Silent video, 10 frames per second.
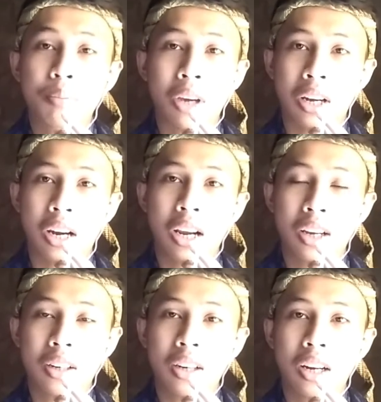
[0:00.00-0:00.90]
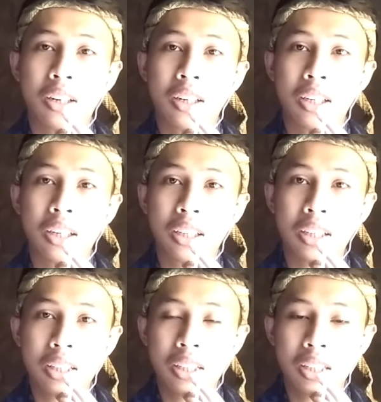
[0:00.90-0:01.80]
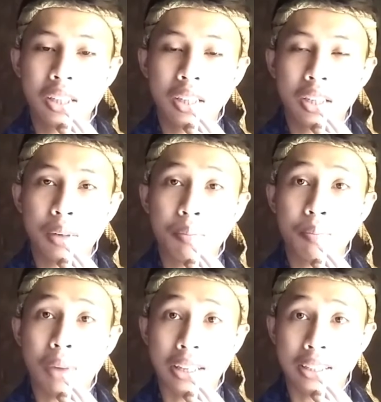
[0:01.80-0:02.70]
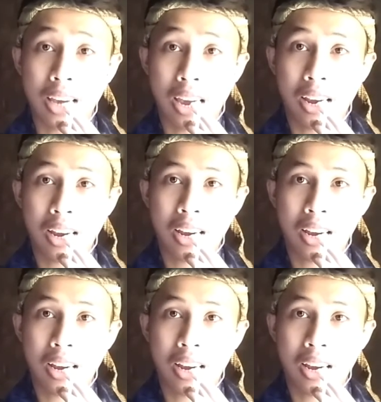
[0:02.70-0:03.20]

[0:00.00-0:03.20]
pendek dan i panjang